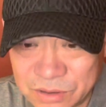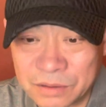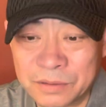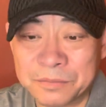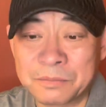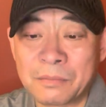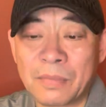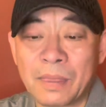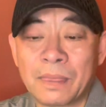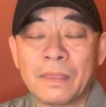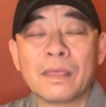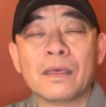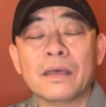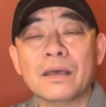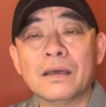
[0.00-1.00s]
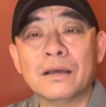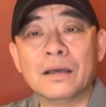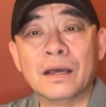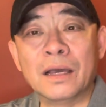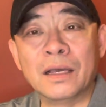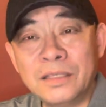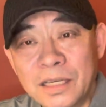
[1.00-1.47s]
候
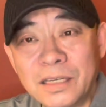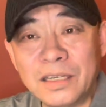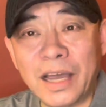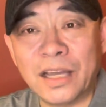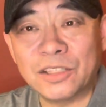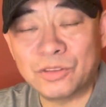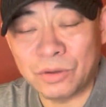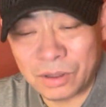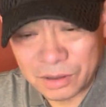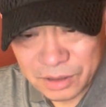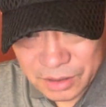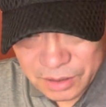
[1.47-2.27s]
啊，应该说。